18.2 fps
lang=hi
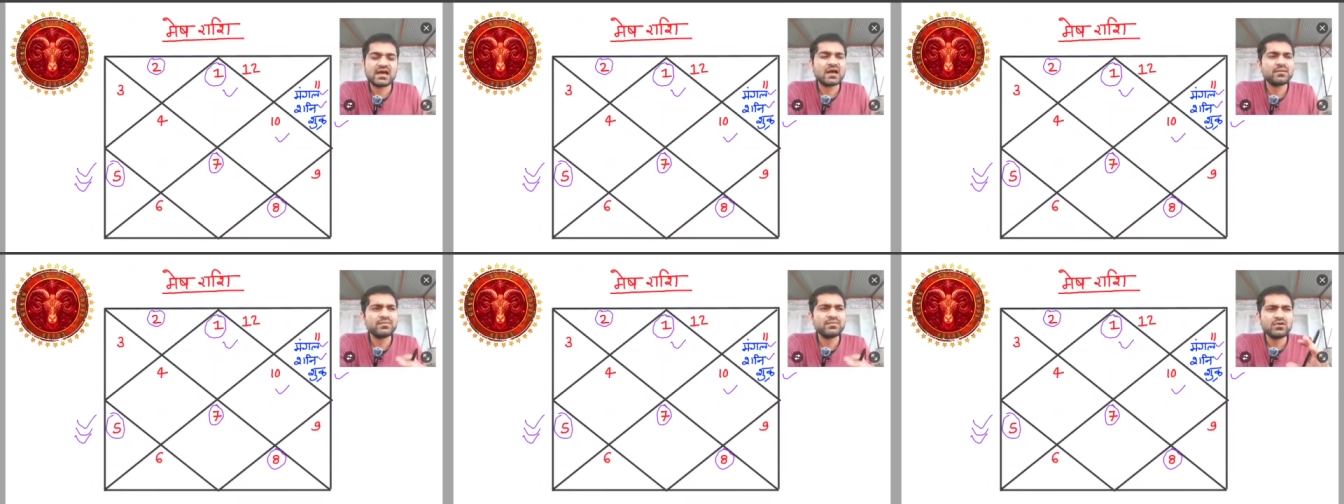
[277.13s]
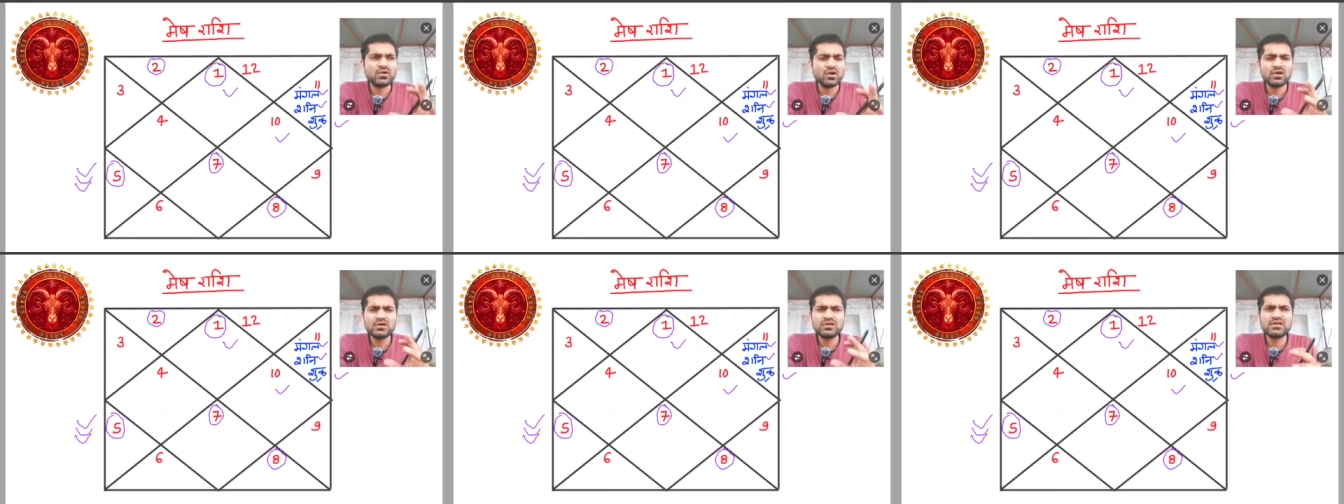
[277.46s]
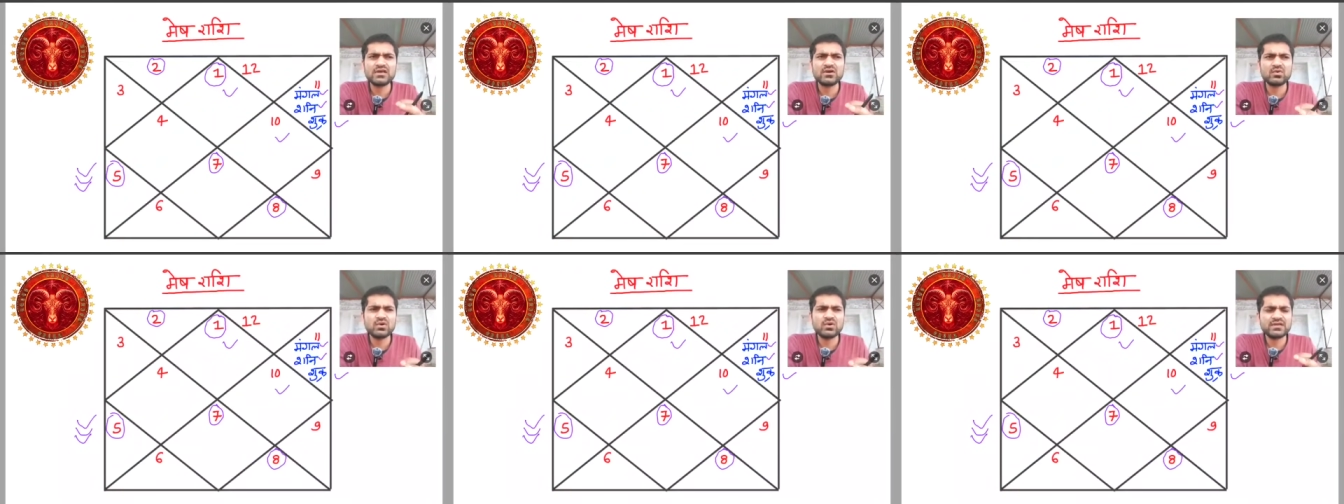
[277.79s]
आपने गौर
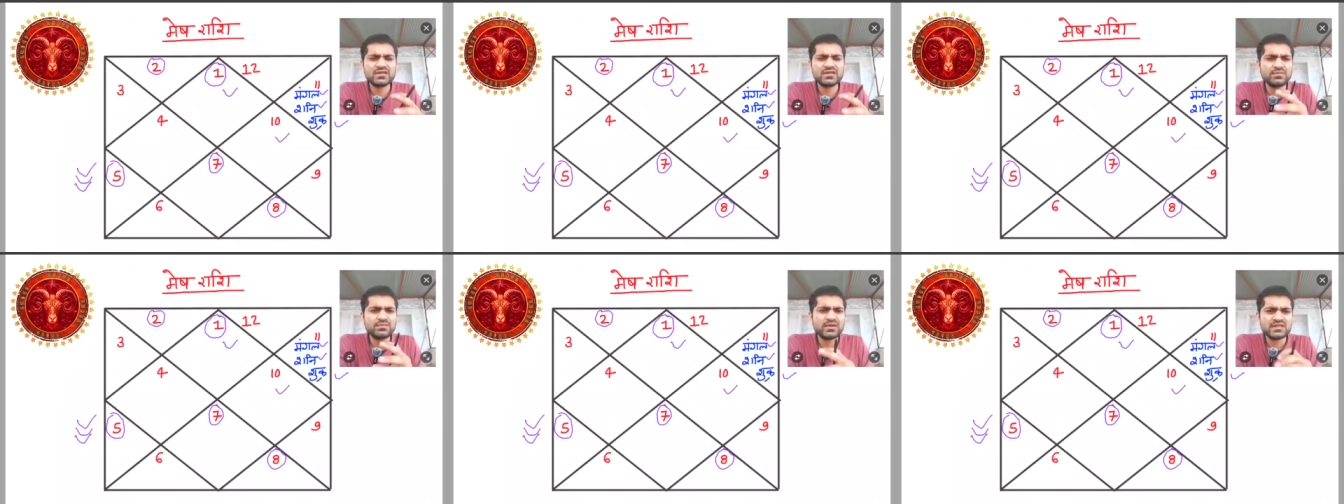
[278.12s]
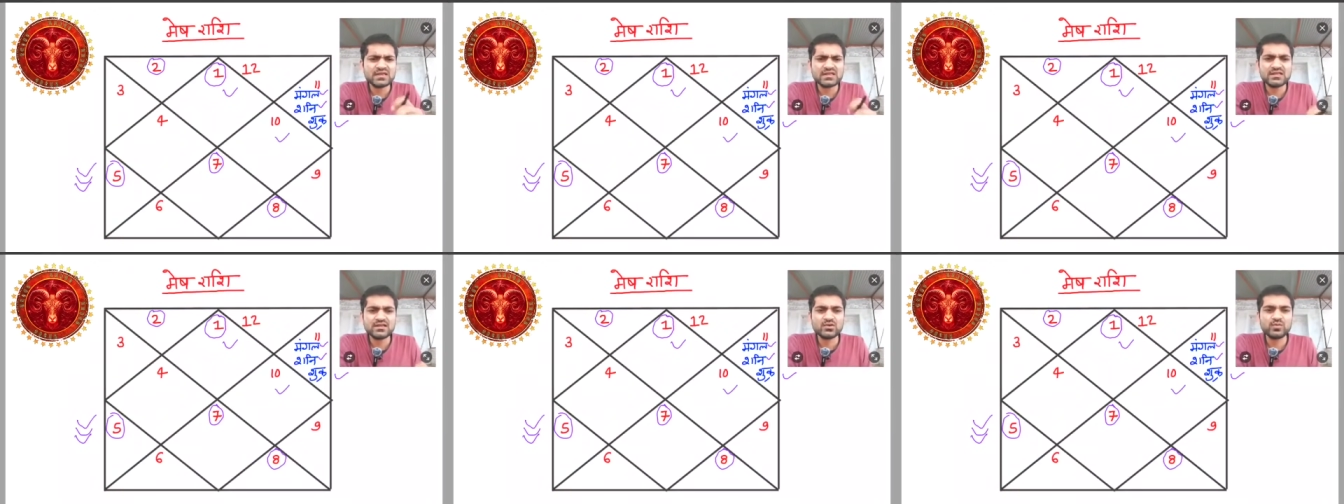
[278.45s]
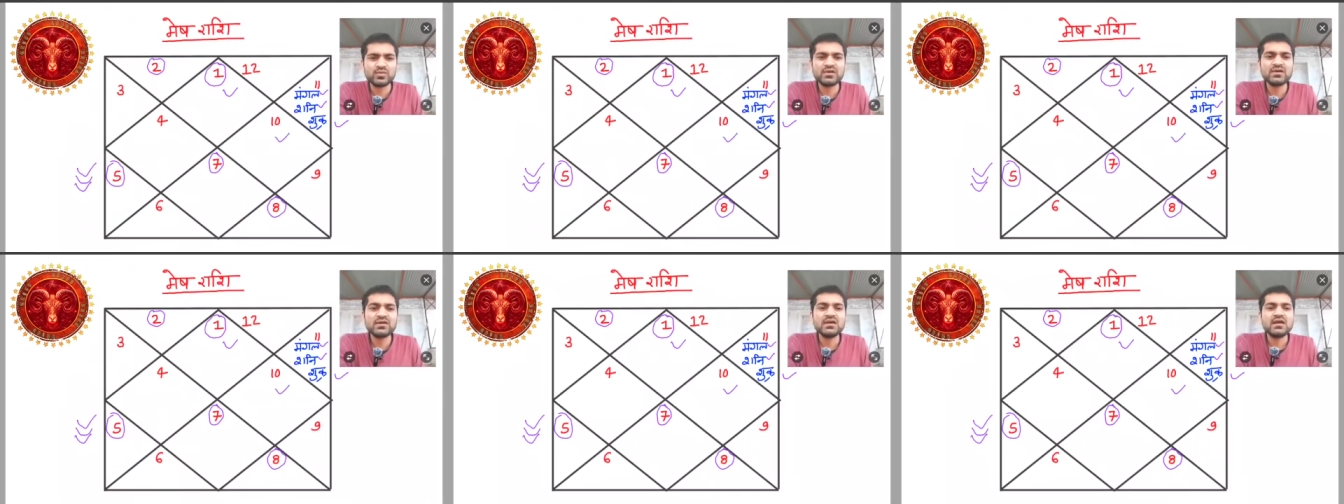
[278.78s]
किया होगा ये बीते दिनों
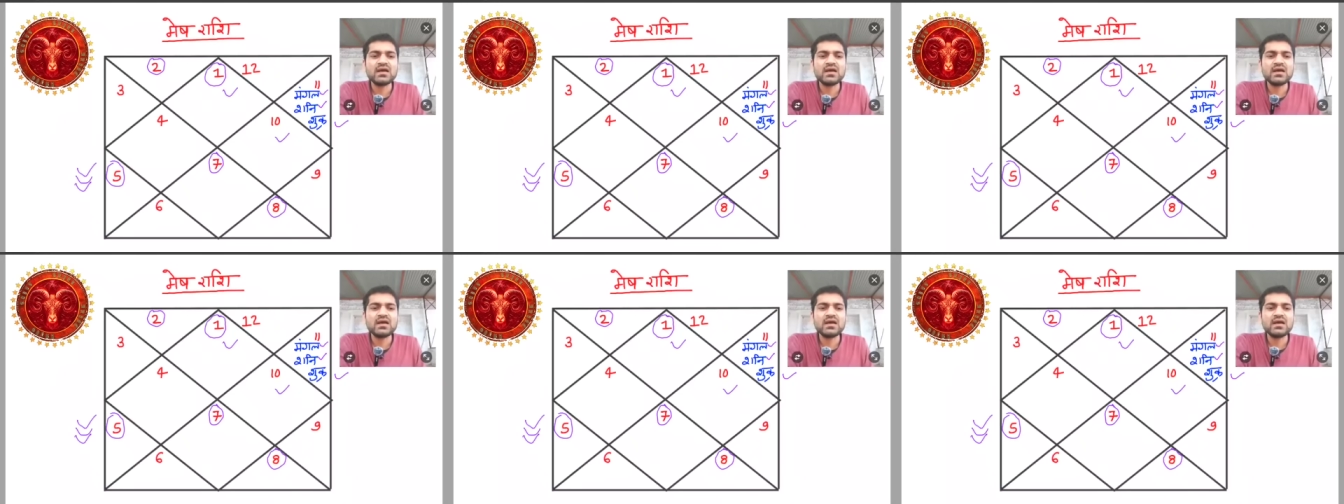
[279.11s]
में